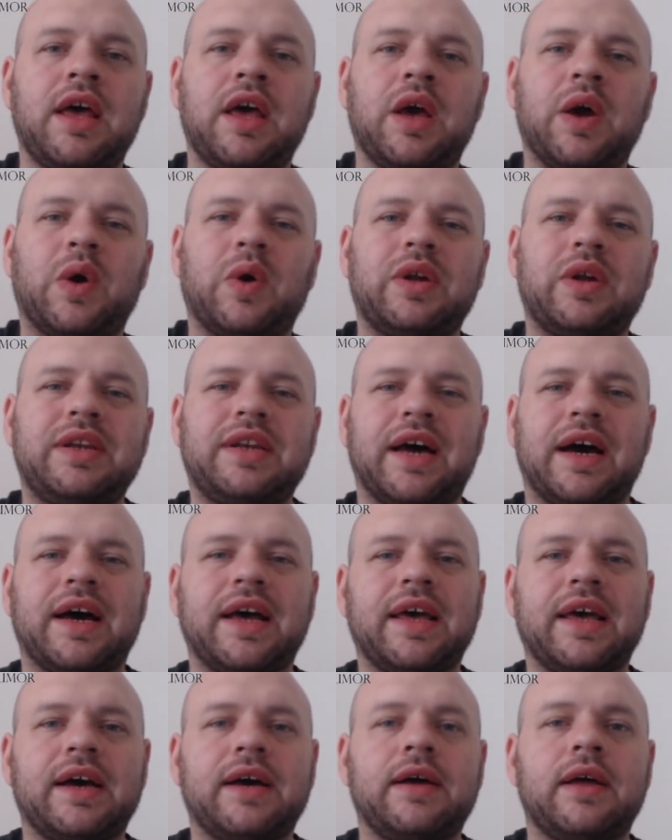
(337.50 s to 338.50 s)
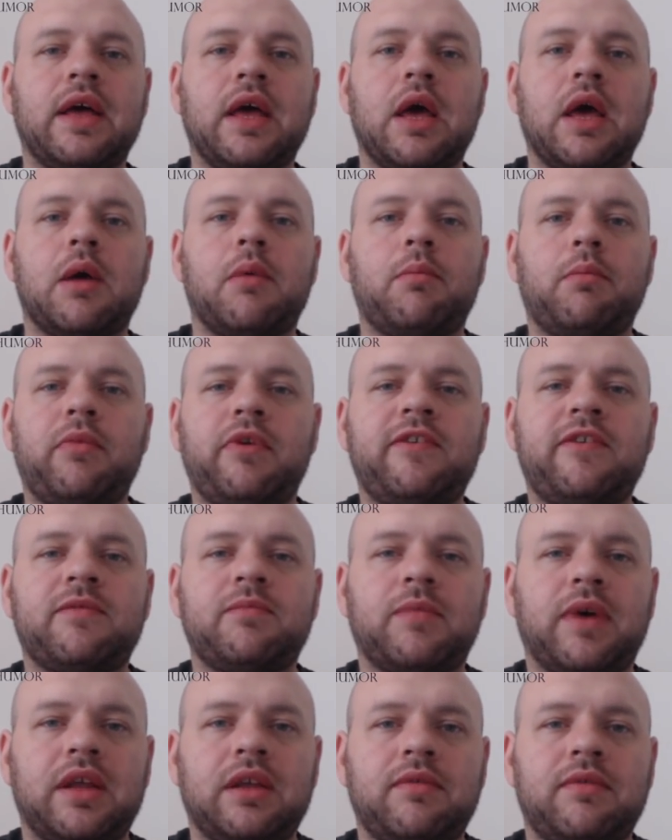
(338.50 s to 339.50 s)
Und daher muss
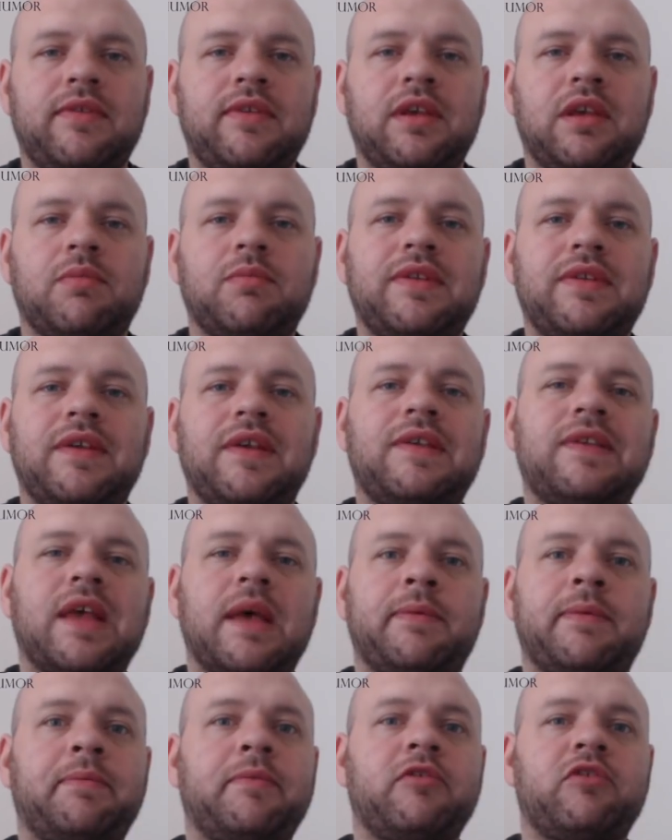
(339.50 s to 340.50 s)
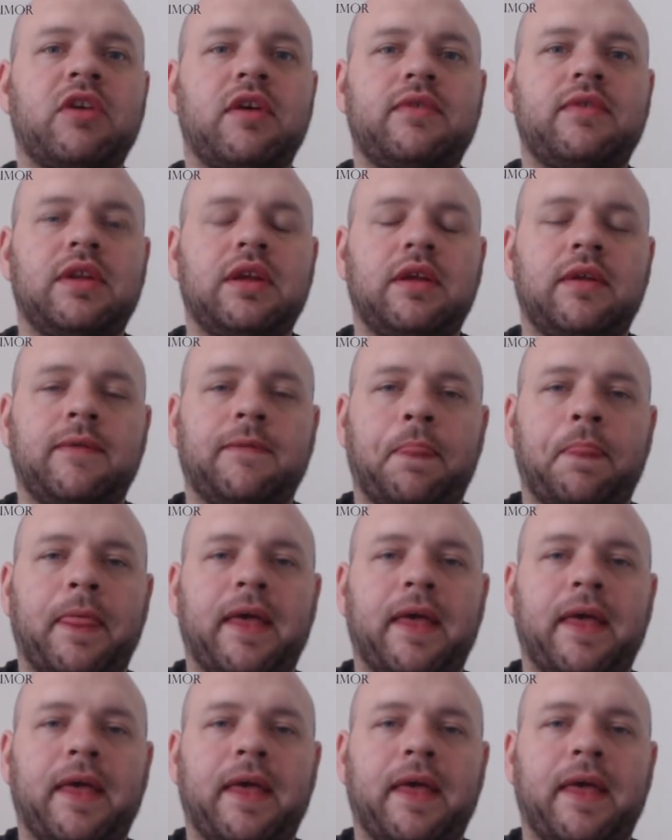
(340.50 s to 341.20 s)
man sich mit sich selbst beschäftigen.